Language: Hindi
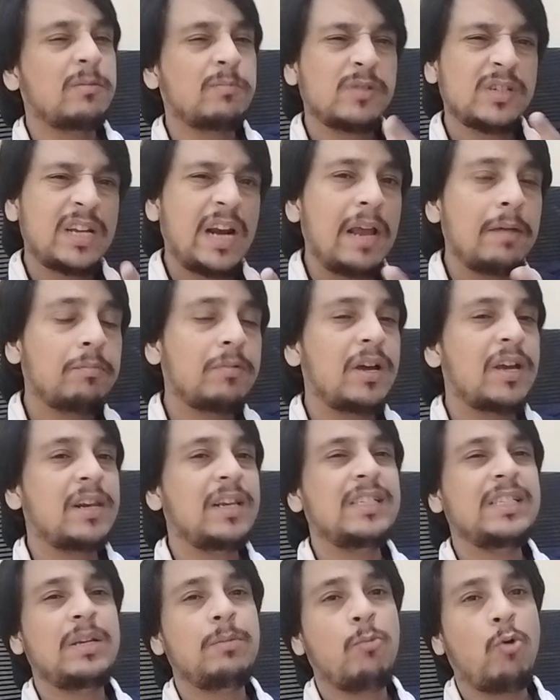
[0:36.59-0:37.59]
सब्सक्राइब
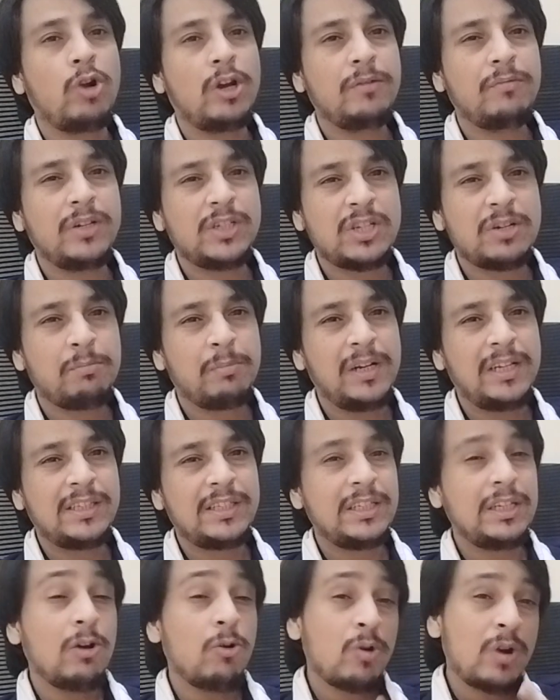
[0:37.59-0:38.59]
करने से मोटिवेशन
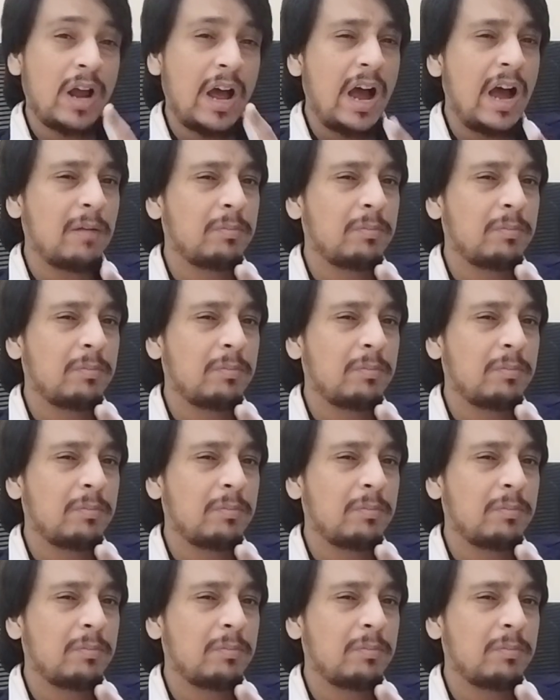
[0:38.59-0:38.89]
मिलती है और